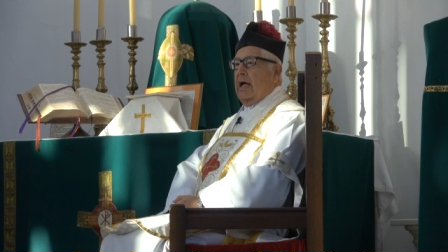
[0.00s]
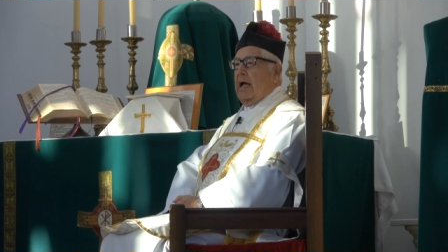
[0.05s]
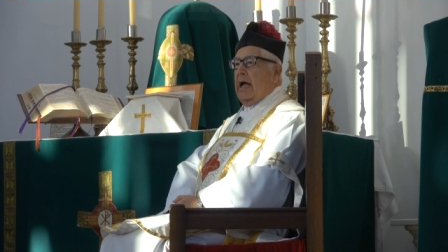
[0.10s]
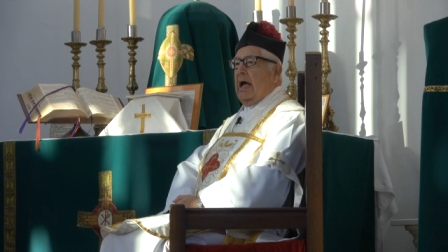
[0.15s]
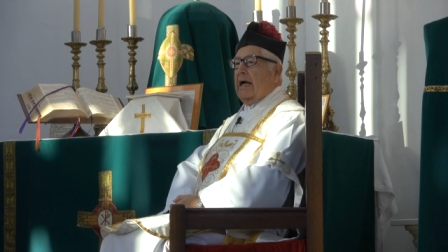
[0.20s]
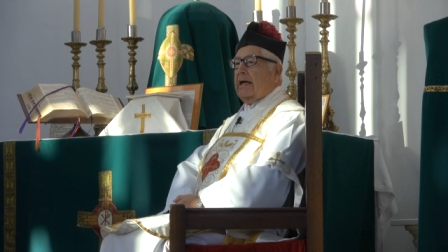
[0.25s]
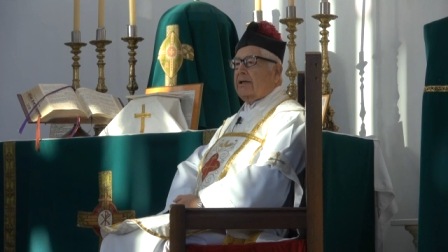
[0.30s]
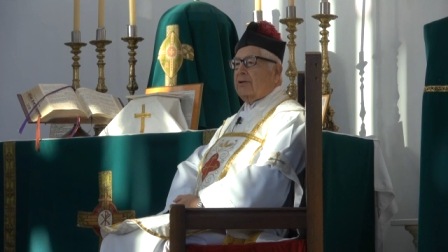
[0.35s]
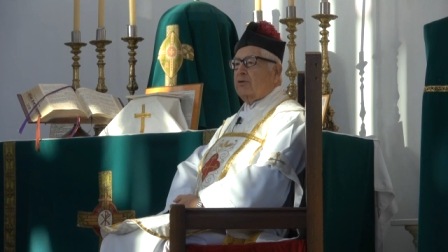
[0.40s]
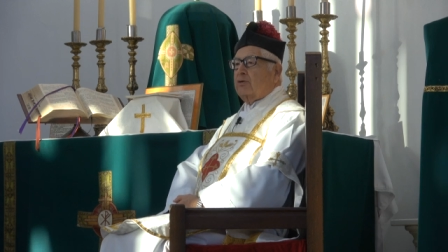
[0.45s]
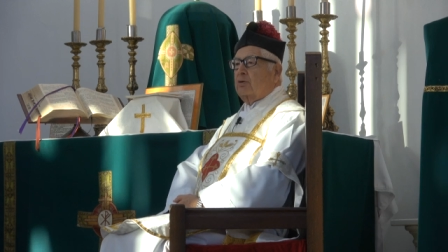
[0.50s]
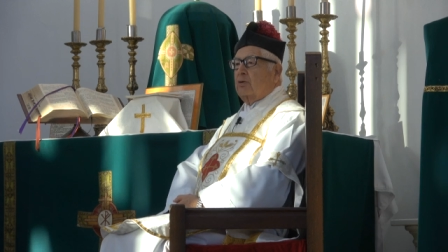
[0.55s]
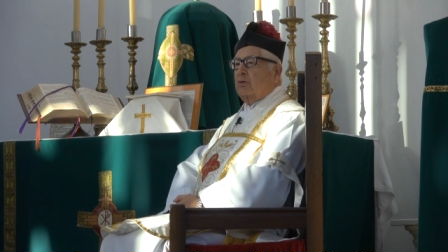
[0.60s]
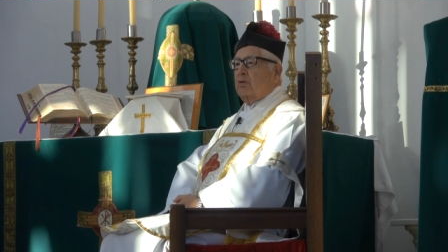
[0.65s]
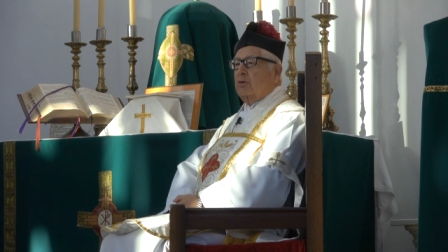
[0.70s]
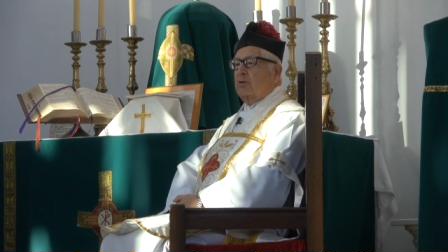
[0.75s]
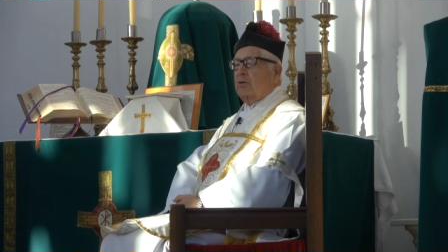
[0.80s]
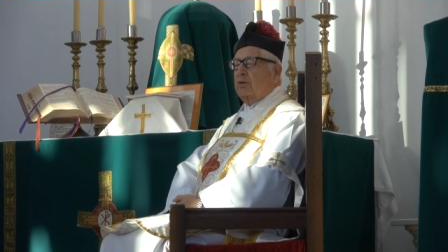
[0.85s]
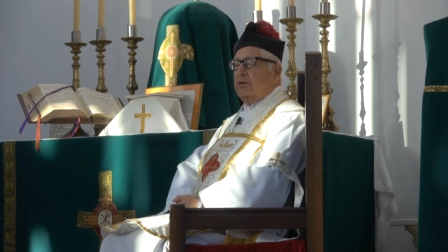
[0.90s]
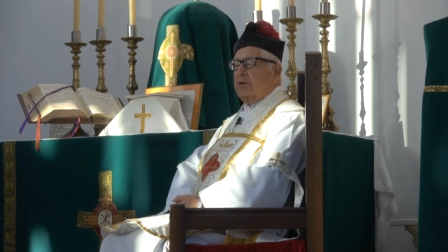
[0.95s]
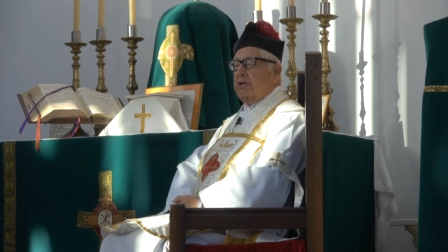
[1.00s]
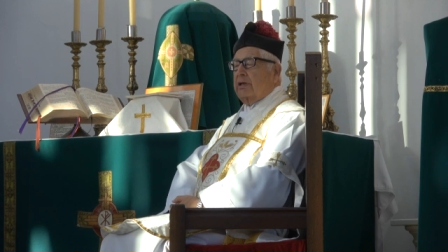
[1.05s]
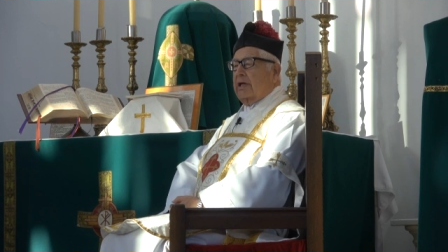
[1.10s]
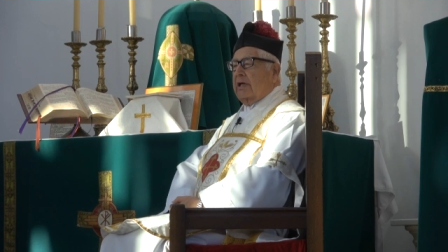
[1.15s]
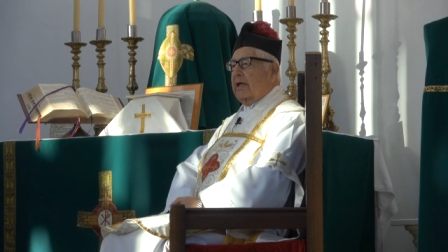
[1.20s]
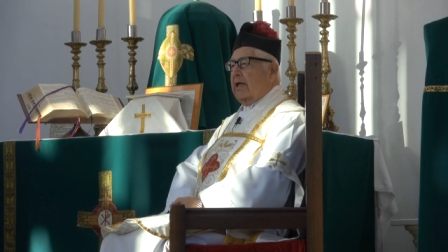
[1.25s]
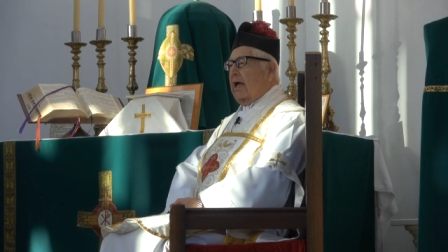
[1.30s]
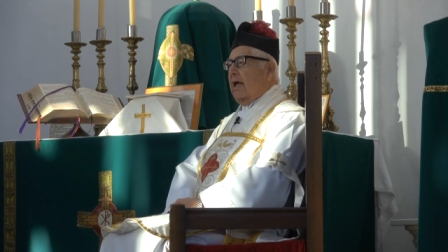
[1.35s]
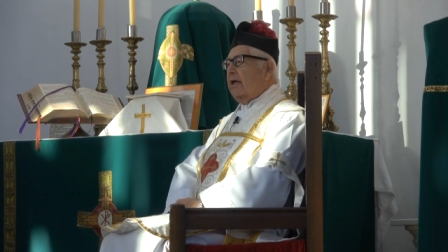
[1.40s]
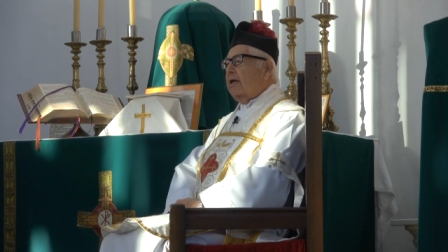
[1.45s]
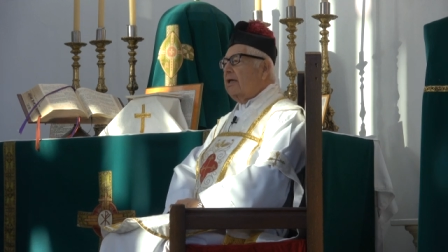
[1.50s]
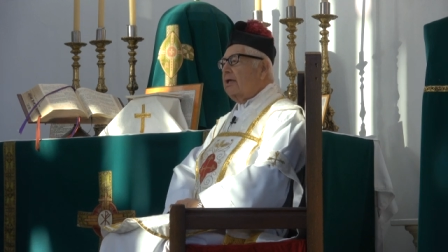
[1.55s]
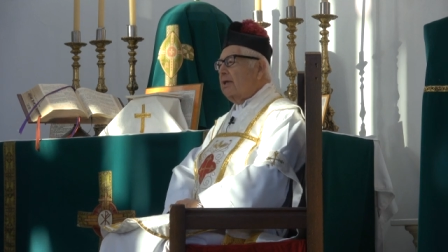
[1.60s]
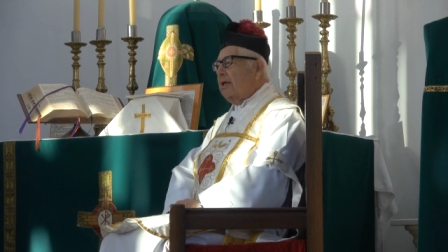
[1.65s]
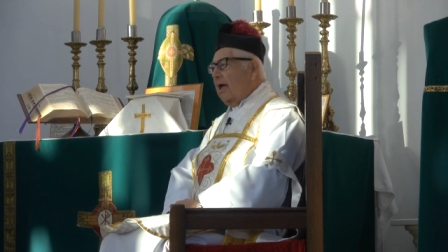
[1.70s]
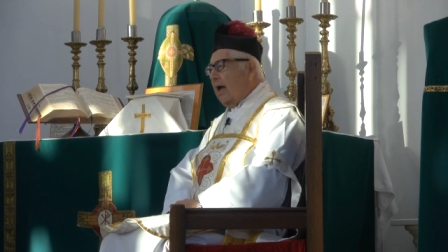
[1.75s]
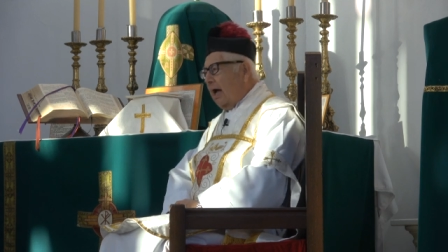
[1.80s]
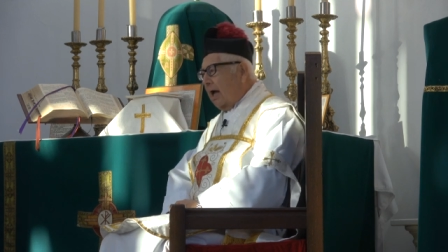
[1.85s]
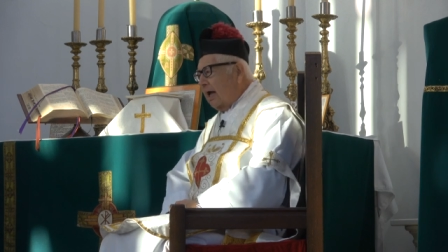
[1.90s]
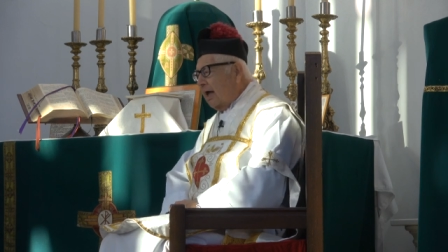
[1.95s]
acto de
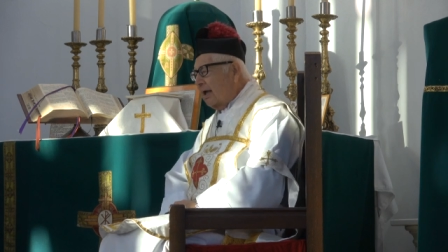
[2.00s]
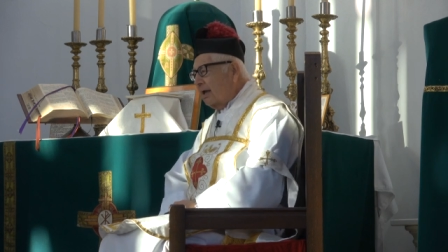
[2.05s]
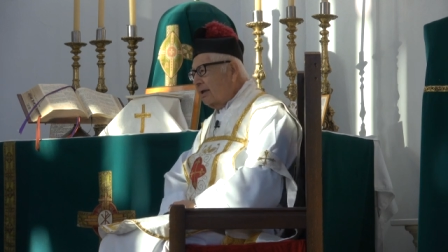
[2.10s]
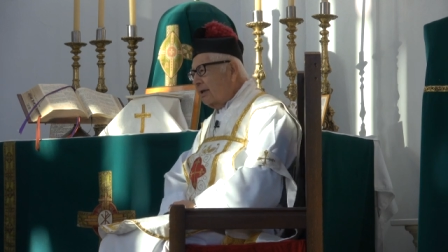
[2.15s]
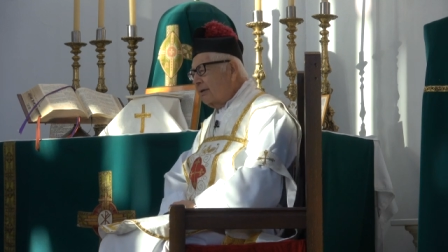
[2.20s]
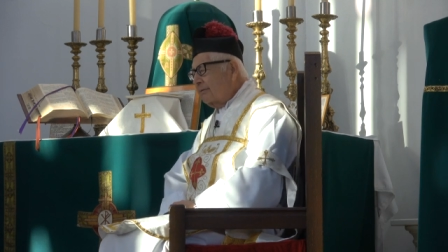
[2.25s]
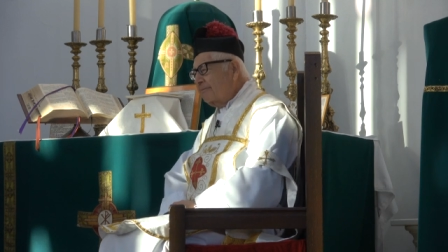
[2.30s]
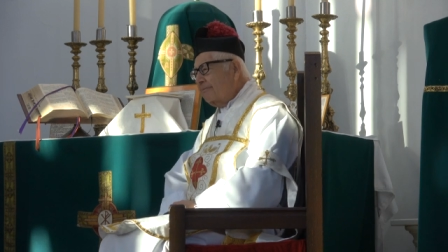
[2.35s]
caridad